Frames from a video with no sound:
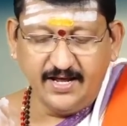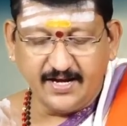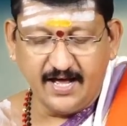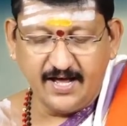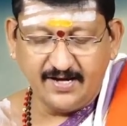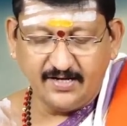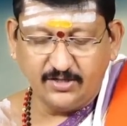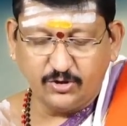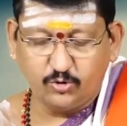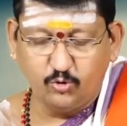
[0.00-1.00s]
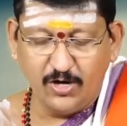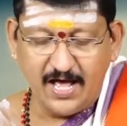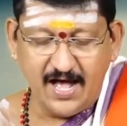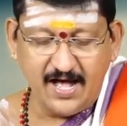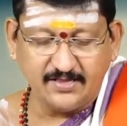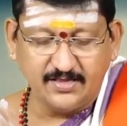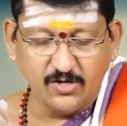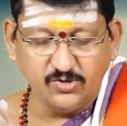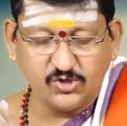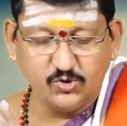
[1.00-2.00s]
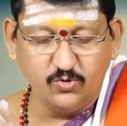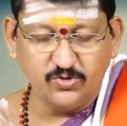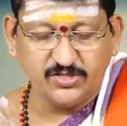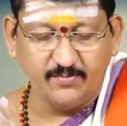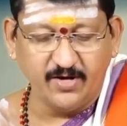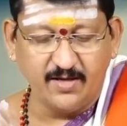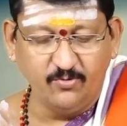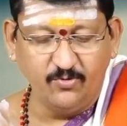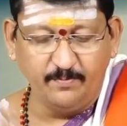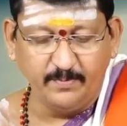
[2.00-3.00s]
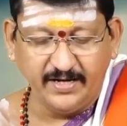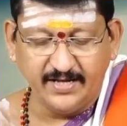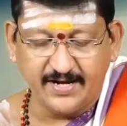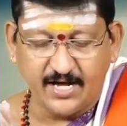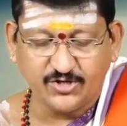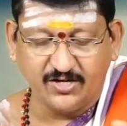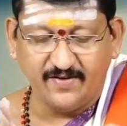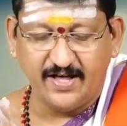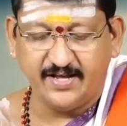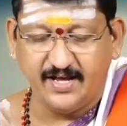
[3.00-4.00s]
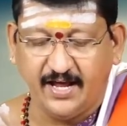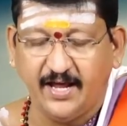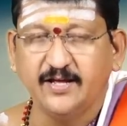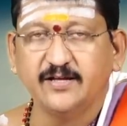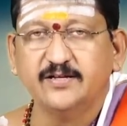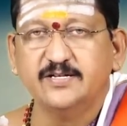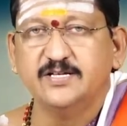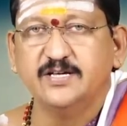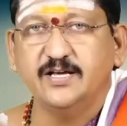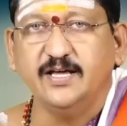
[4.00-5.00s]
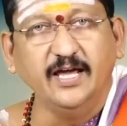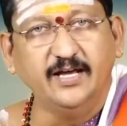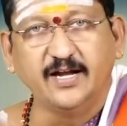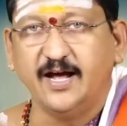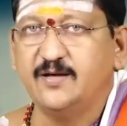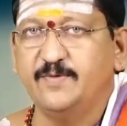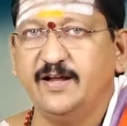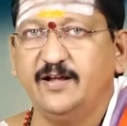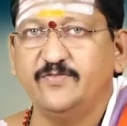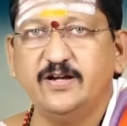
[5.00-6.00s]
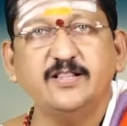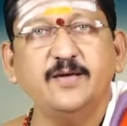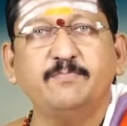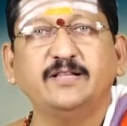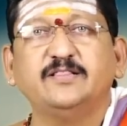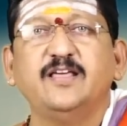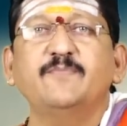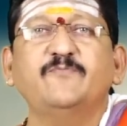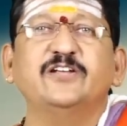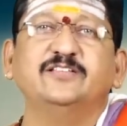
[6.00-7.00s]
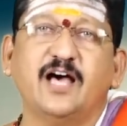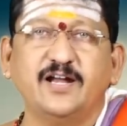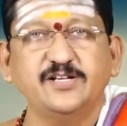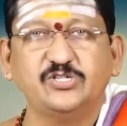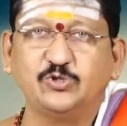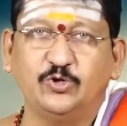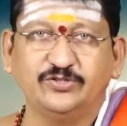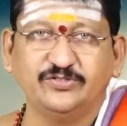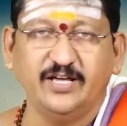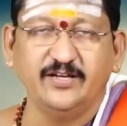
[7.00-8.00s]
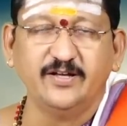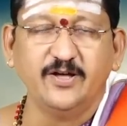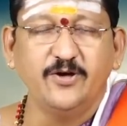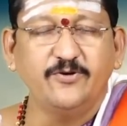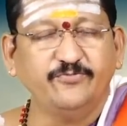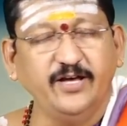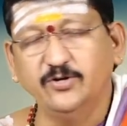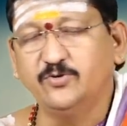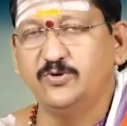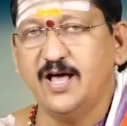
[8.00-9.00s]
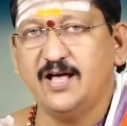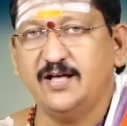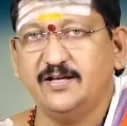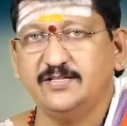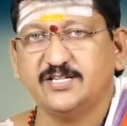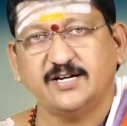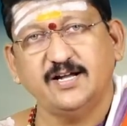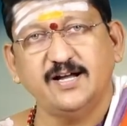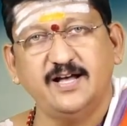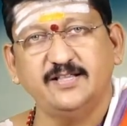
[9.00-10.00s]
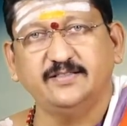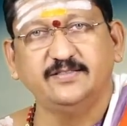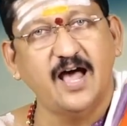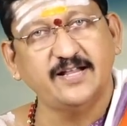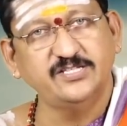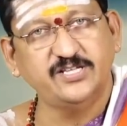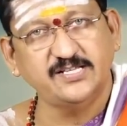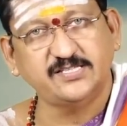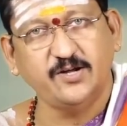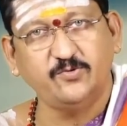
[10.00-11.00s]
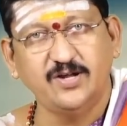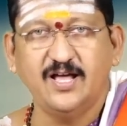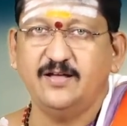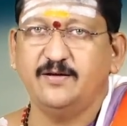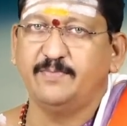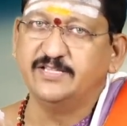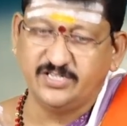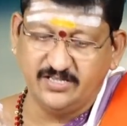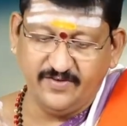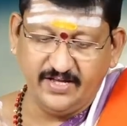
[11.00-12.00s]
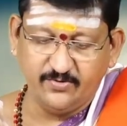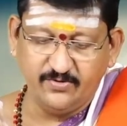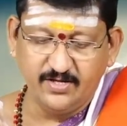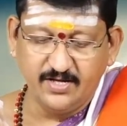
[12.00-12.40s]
ఇక తుల ధనుస్సు సింహము మీనరాశుల వారికి ఈ గ్రహణం అనేటువంటిది మధ్యమ ఫలితాలను ఇస్తోంది వీరు కూడా చక్కగా దానం చేస్తే కూడా మంచిది వీరు